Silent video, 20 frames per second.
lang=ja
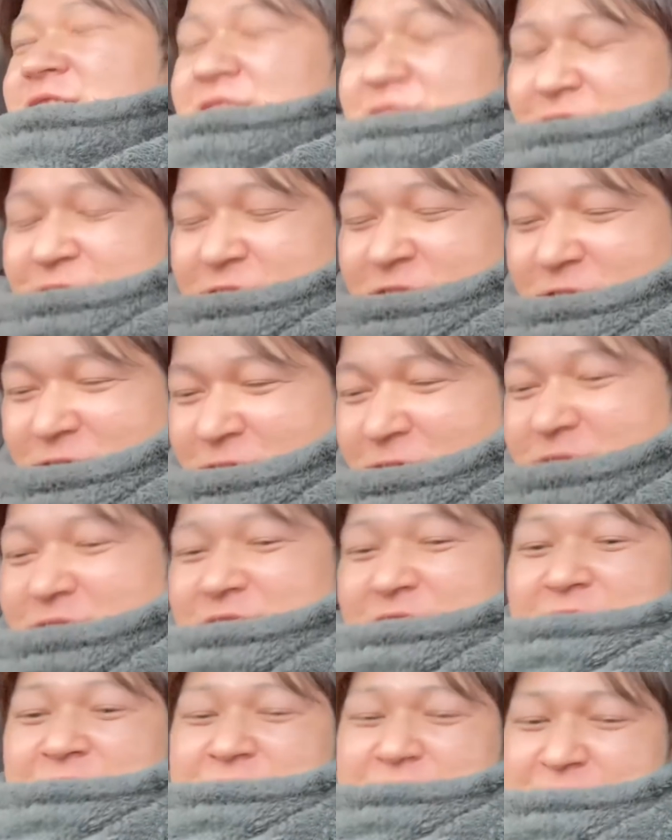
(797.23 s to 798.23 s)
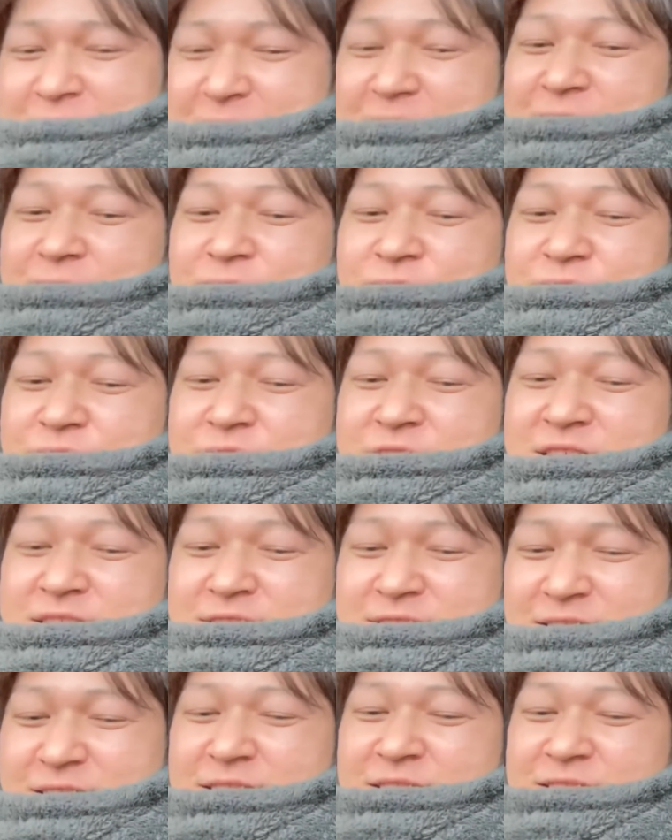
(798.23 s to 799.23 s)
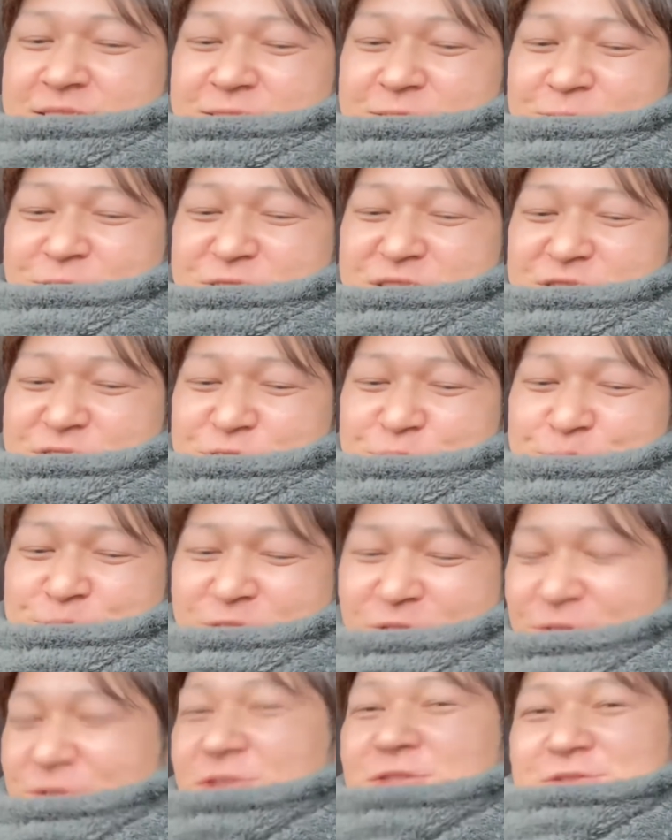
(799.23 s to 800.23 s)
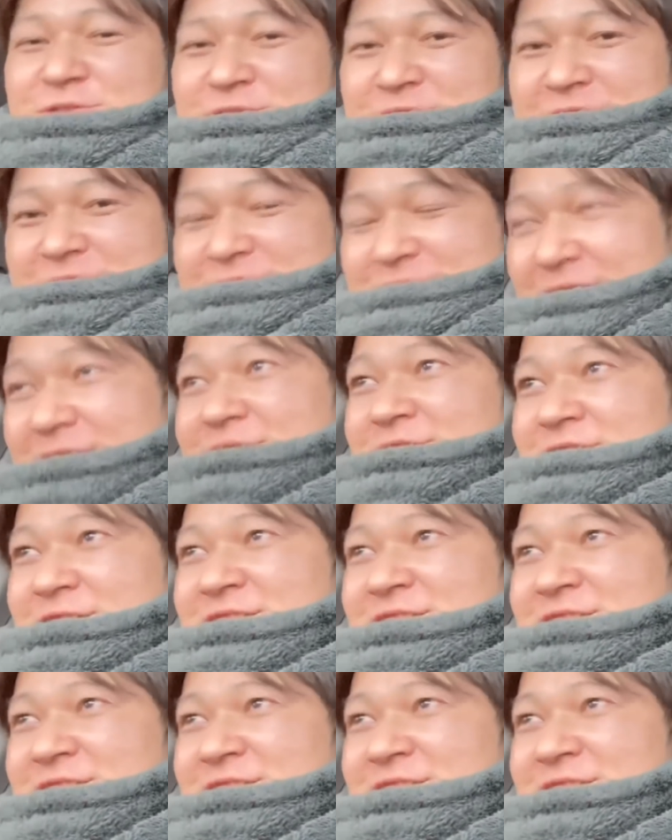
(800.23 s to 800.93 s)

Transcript: いや、来るんやったら、なんで、見落とすんですか？